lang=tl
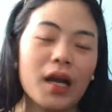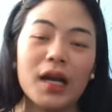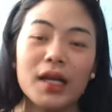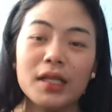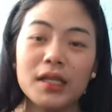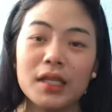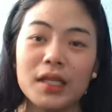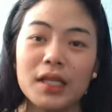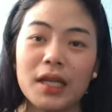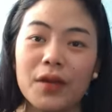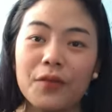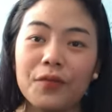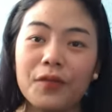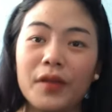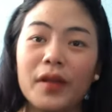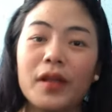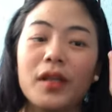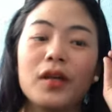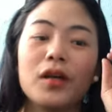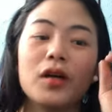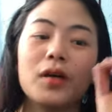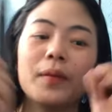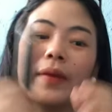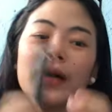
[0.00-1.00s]
ganda niya,
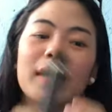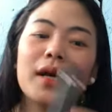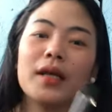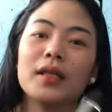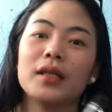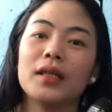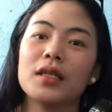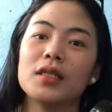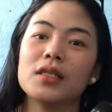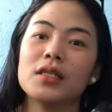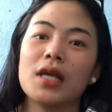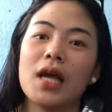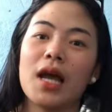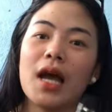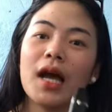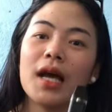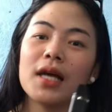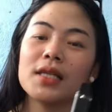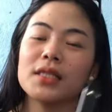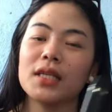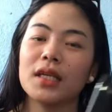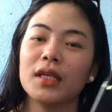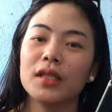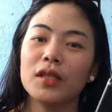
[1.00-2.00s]
feeling ko maganda siya
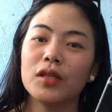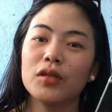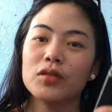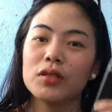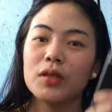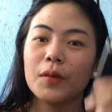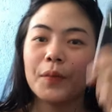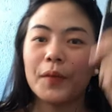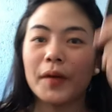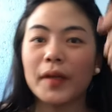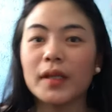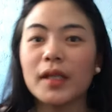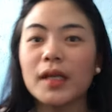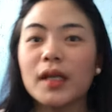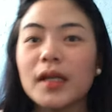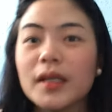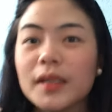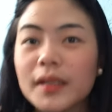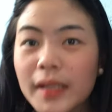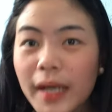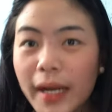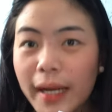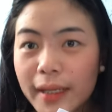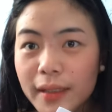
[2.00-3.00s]
kasi hindi ko siya pwedeng
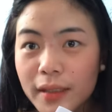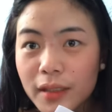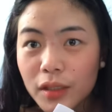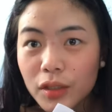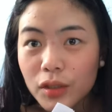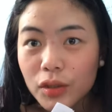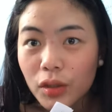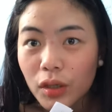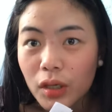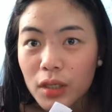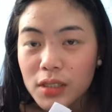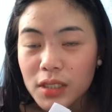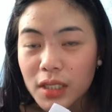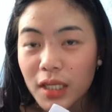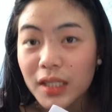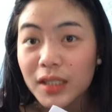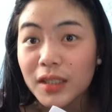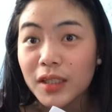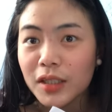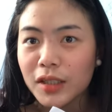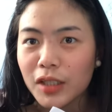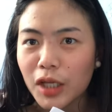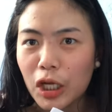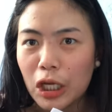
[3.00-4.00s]
i-try dito kasi
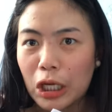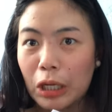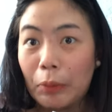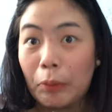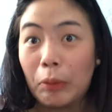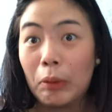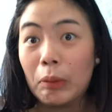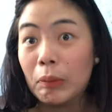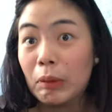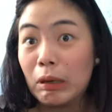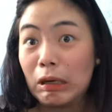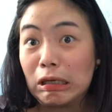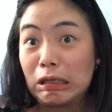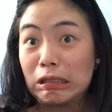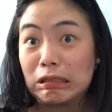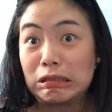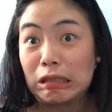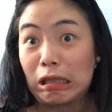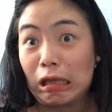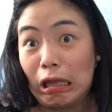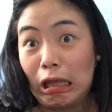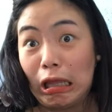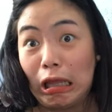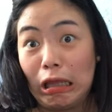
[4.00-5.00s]
hindi tayo
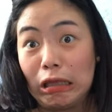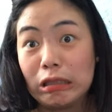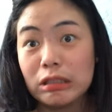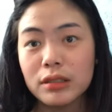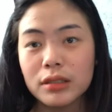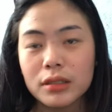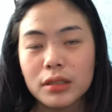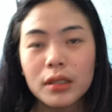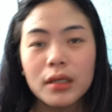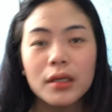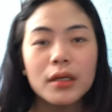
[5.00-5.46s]
namo-monetize.